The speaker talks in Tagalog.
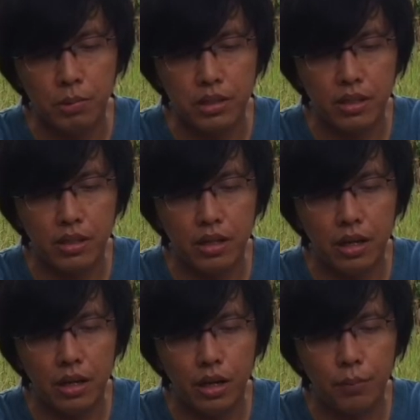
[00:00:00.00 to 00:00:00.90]

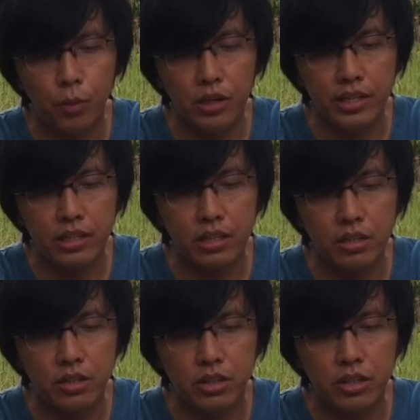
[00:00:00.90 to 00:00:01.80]
Material uh,
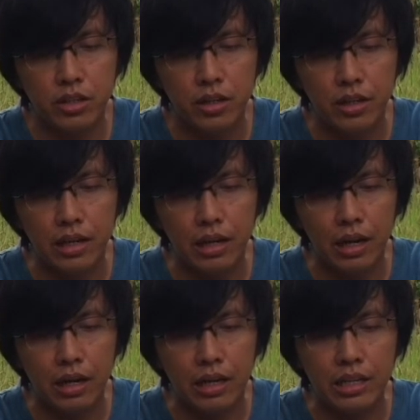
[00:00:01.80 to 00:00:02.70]
polyester
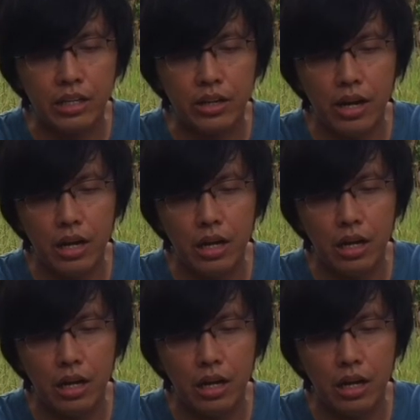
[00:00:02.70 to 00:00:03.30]
uh, lycra,